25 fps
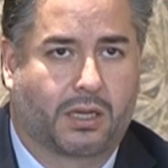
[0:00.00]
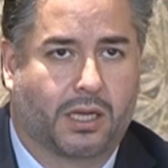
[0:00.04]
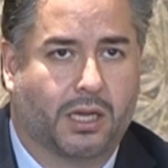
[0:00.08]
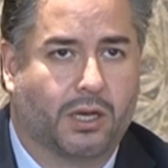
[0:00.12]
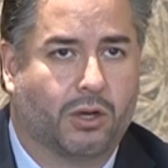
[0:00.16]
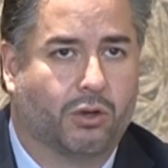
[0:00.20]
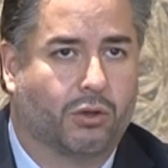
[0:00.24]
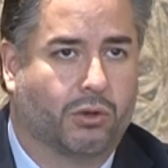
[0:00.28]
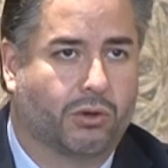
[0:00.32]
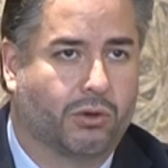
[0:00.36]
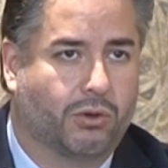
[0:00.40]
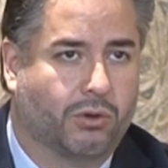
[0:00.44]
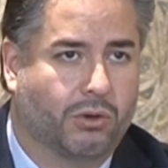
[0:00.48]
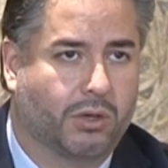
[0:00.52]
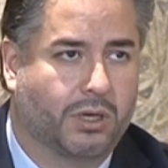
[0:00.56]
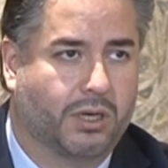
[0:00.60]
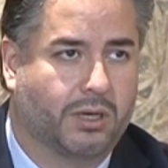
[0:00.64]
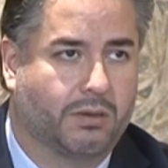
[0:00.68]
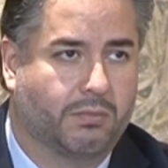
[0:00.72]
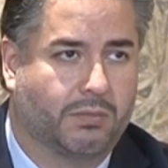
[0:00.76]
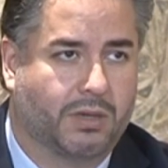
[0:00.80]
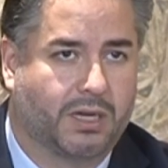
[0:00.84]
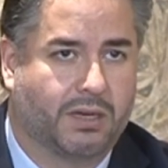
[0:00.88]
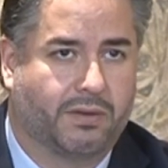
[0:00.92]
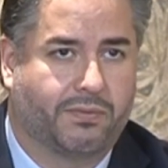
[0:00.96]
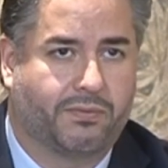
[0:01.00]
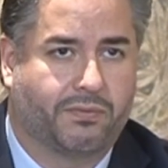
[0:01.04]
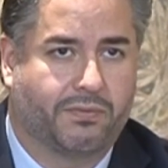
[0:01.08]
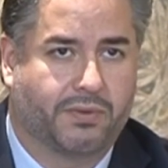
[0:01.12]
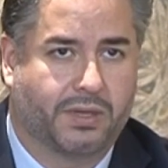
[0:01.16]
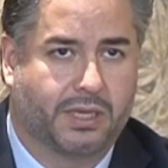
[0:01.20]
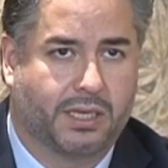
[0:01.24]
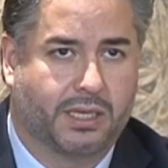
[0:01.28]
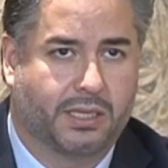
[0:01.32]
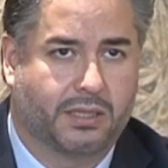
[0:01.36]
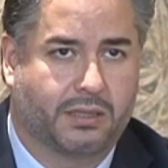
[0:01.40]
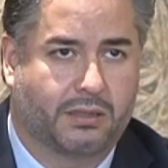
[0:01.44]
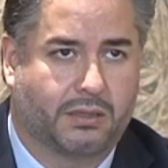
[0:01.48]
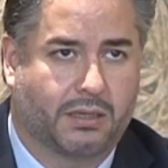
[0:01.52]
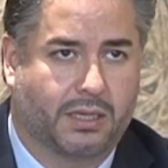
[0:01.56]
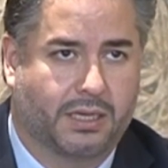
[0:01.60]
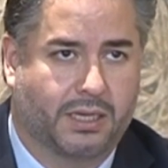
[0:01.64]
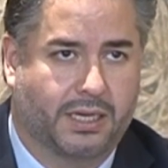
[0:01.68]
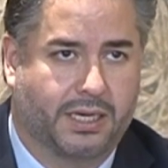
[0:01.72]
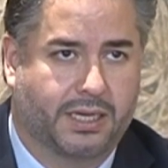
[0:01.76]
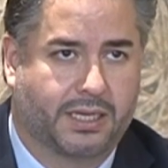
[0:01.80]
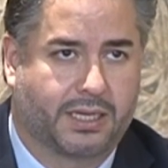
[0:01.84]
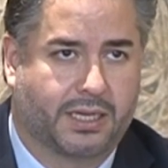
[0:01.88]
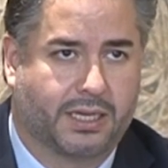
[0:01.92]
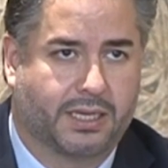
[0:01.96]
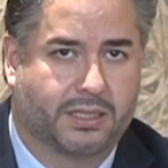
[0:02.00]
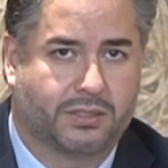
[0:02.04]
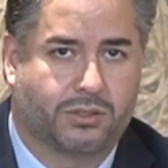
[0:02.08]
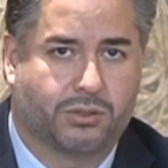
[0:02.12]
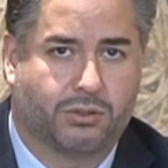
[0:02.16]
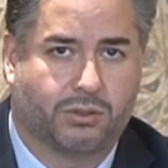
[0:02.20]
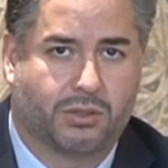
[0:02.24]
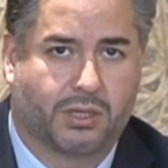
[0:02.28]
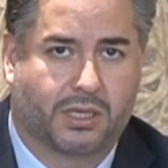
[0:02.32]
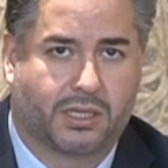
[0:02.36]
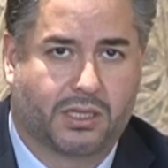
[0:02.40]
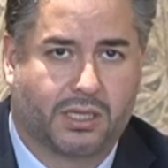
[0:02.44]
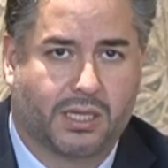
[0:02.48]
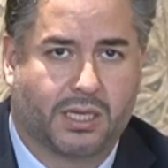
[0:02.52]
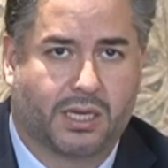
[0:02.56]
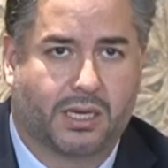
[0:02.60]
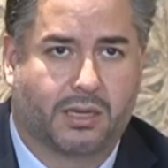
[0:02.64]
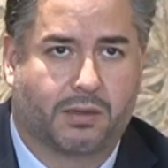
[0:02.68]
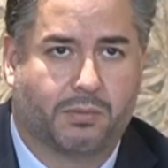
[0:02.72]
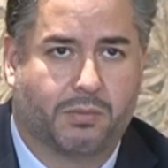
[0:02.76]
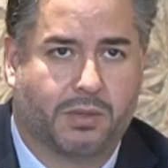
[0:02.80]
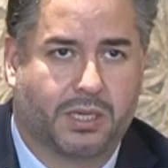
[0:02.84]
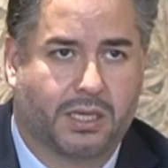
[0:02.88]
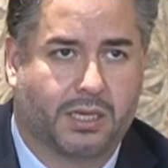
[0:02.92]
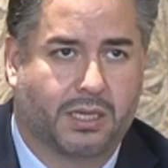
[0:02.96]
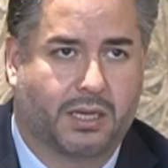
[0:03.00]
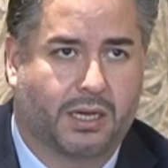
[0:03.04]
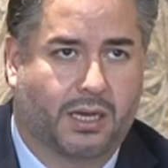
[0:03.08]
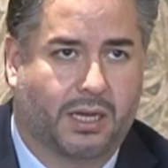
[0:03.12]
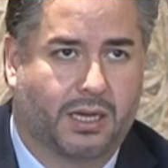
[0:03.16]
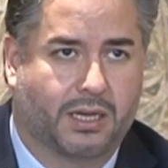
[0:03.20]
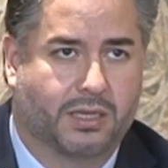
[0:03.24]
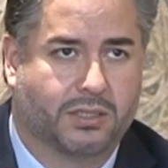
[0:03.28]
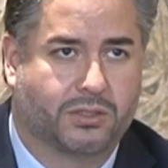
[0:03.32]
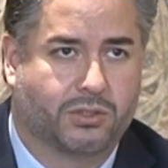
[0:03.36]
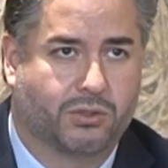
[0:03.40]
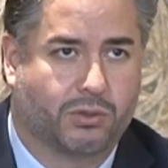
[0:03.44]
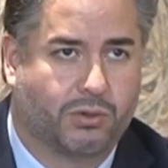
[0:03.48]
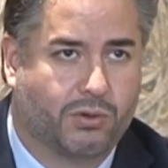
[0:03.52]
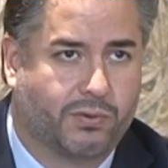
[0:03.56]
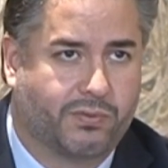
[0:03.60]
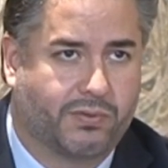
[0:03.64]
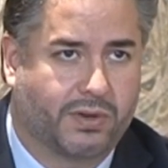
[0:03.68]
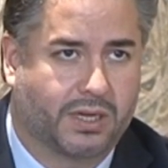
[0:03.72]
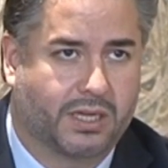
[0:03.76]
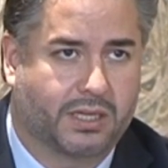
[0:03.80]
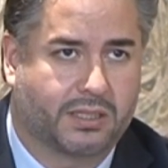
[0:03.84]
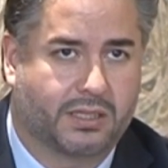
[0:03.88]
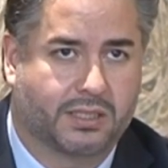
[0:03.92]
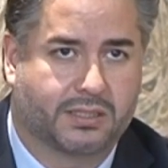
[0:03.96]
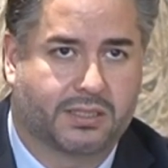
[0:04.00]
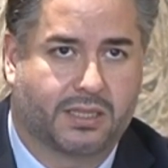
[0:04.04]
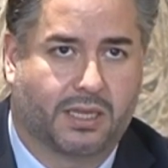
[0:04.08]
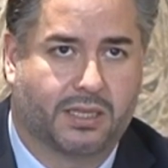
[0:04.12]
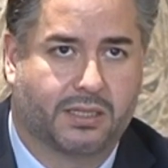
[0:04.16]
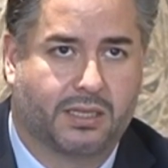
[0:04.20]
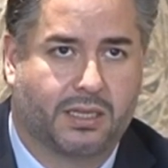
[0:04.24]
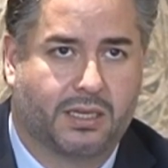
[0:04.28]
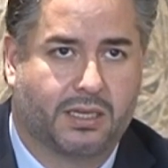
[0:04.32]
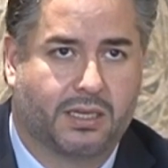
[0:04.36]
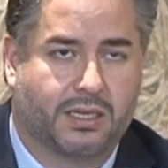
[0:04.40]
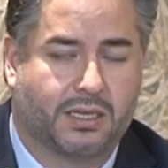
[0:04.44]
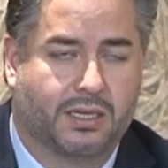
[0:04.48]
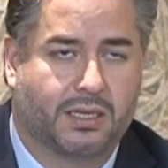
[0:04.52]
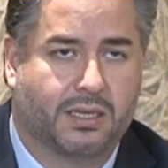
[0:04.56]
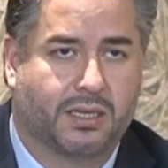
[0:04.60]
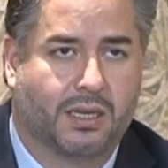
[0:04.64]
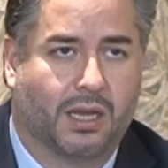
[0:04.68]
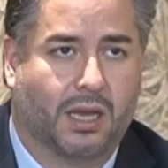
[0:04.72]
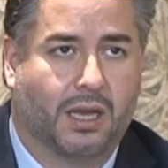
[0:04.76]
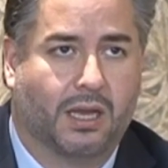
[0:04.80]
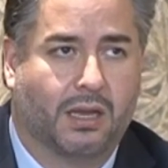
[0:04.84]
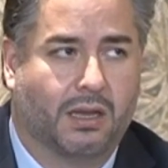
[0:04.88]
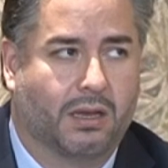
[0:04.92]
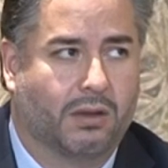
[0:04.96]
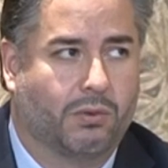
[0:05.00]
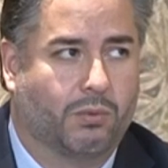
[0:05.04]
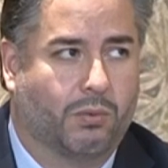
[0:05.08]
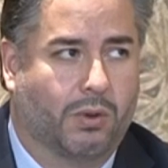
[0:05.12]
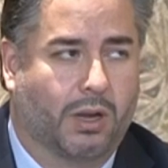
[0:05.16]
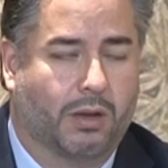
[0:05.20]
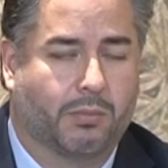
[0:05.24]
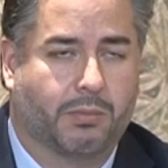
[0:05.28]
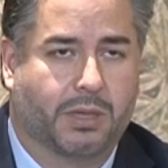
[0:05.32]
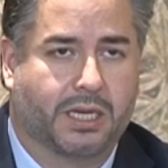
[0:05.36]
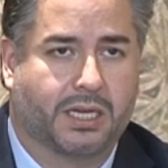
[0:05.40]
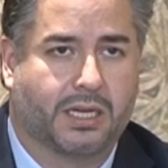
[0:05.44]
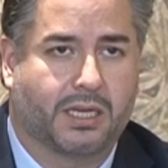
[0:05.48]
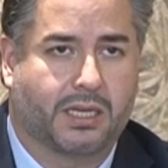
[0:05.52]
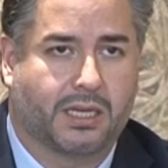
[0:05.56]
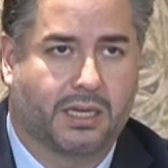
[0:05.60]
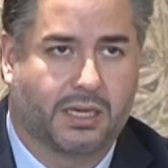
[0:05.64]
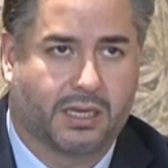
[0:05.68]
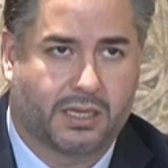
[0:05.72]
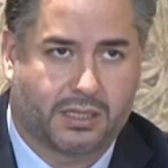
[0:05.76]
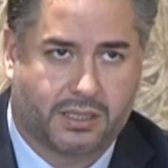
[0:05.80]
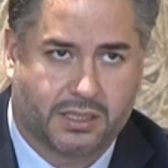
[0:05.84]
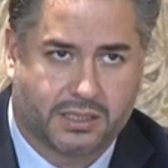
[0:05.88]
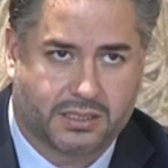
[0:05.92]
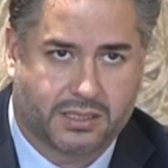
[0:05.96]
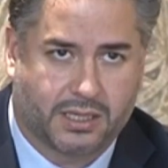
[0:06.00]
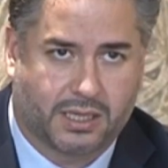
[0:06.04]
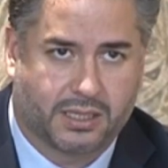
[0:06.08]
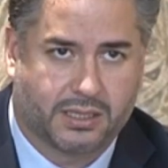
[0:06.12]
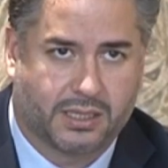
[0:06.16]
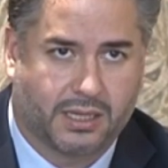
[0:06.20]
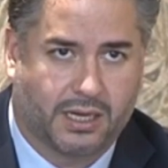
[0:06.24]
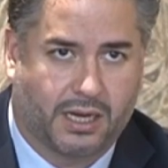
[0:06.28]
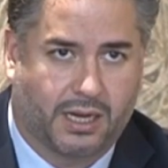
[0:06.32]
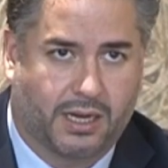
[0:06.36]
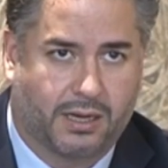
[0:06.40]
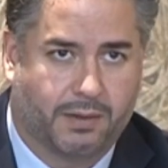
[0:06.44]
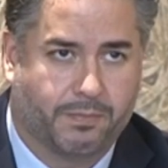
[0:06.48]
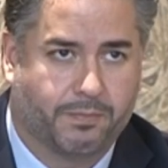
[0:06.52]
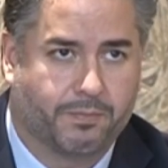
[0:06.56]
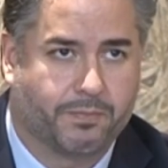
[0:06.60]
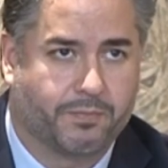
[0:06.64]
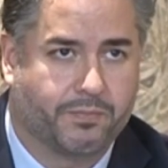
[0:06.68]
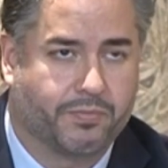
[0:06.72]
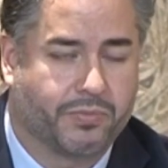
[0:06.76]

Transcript: كلهم هول الملفات انعكاسهم كتير كبير على الظروف الاقتصادية والمناخ الاقتصادي العام